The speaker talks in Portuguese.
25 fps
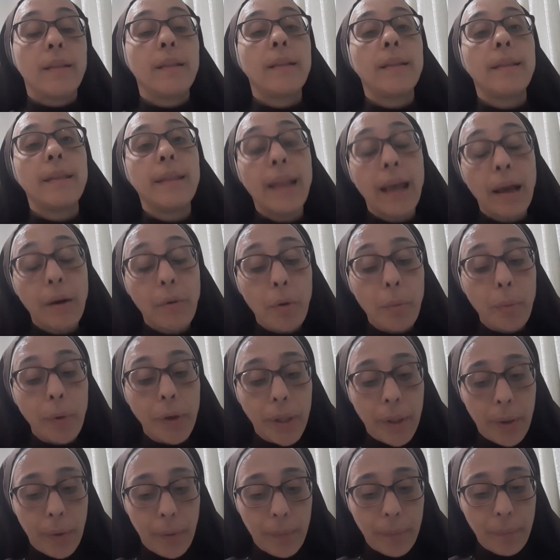Na
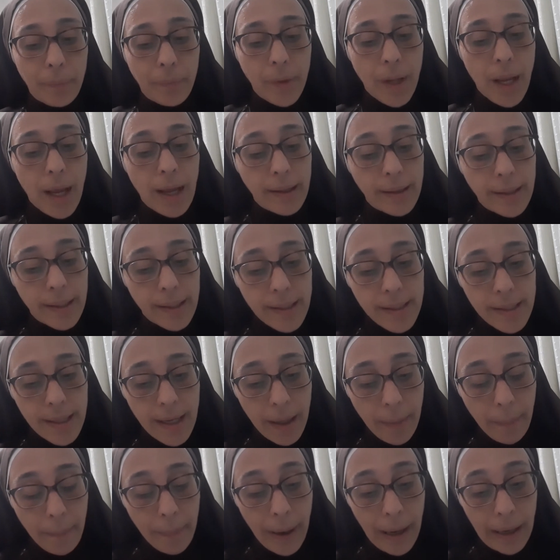comunhão, é a
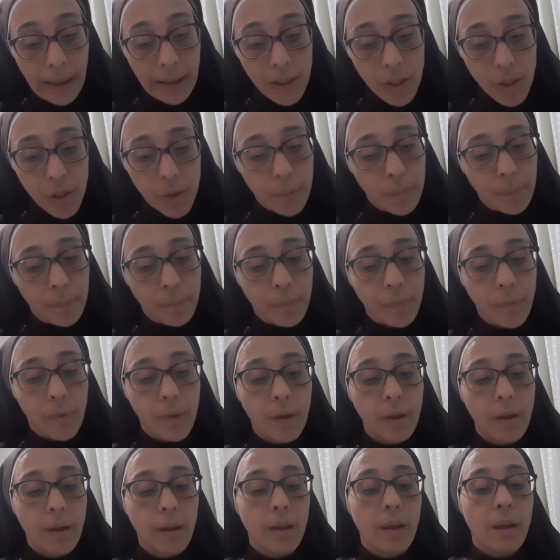terceira parte.
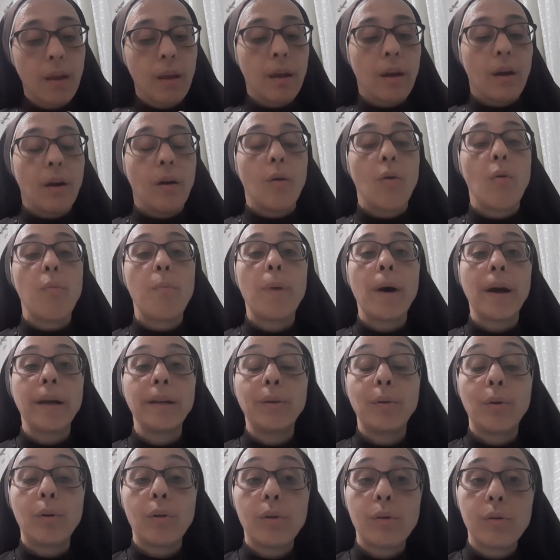O Pai
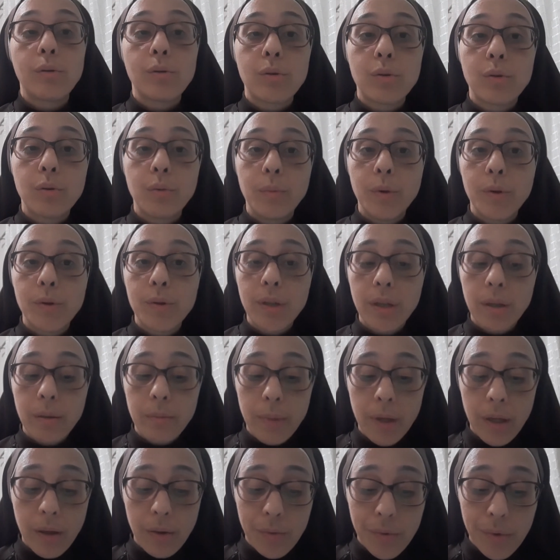Nosso, meus
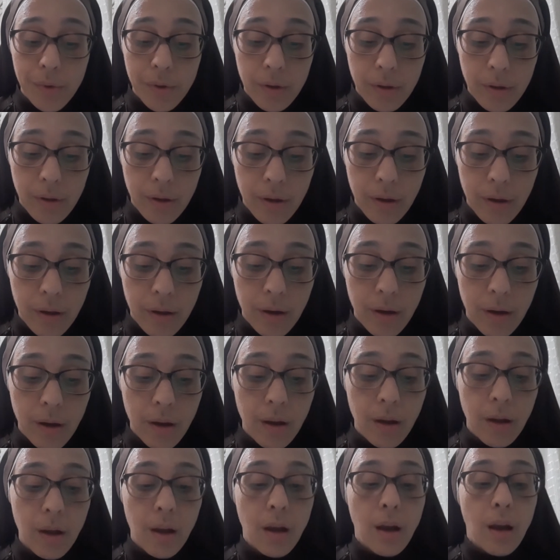irmãos,
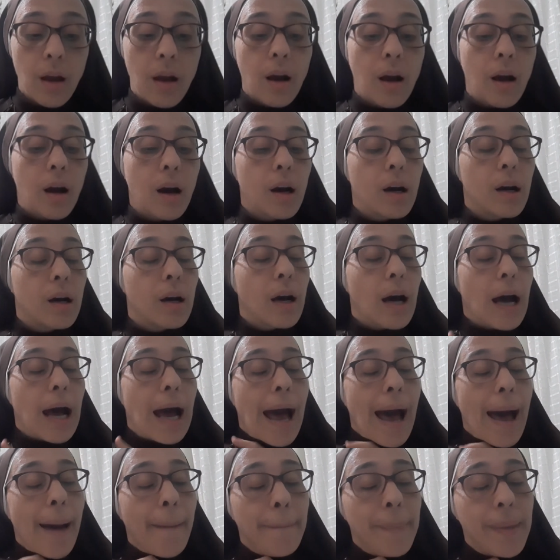
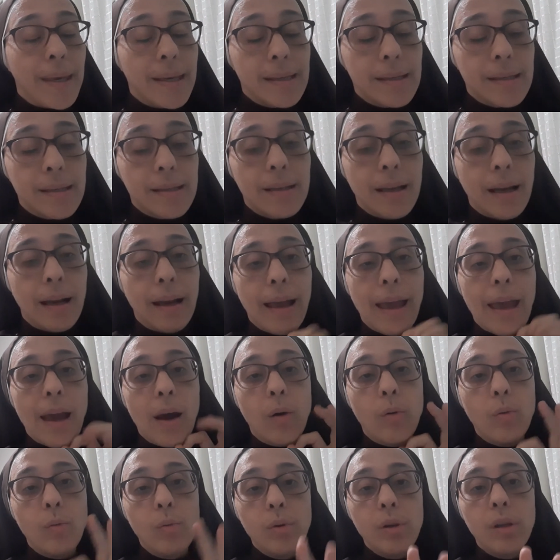a missa é
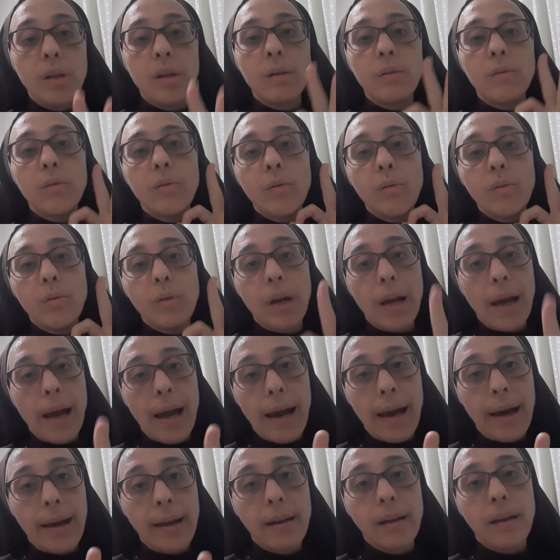o único
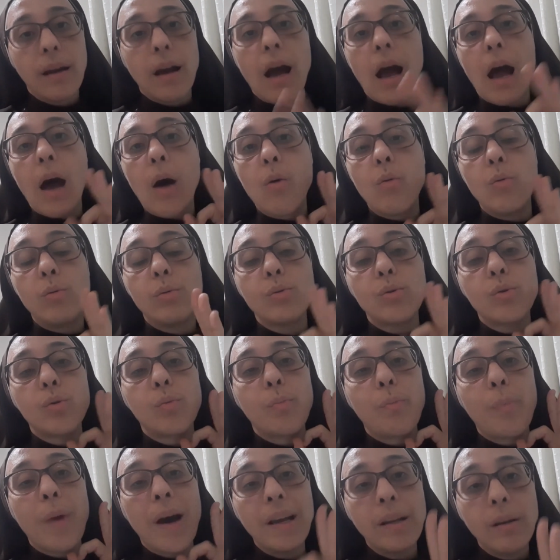lugar aonde o
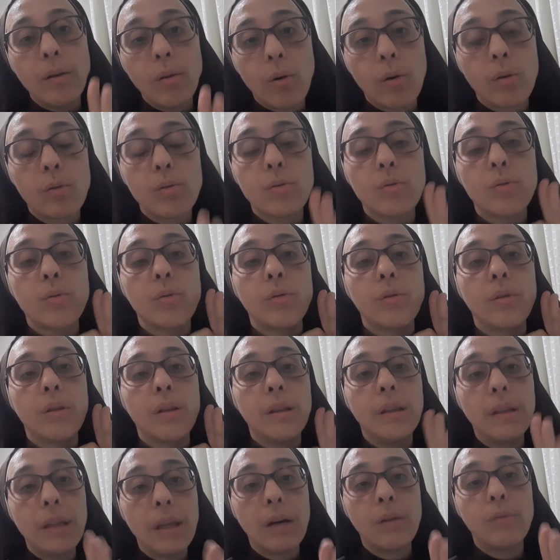Pai Nosso
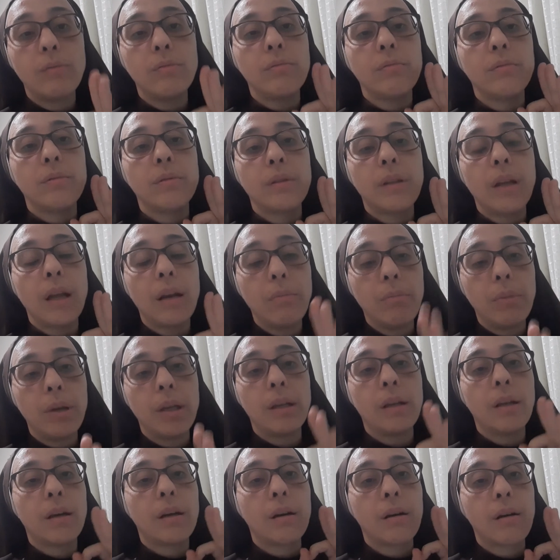não
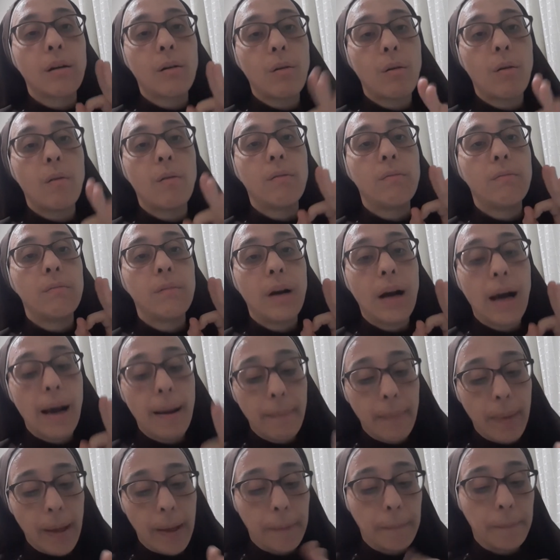termina com o
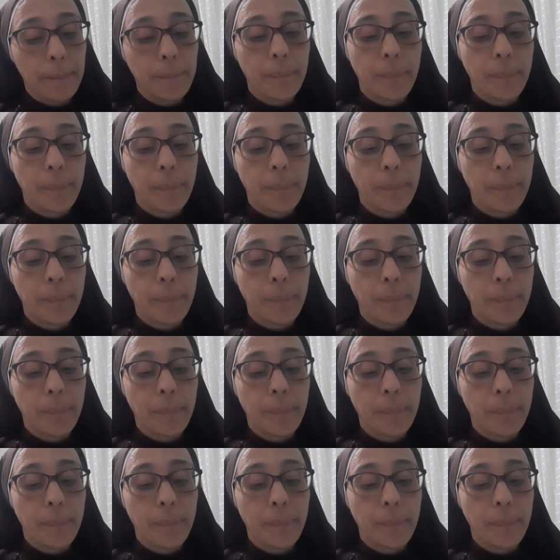Amém.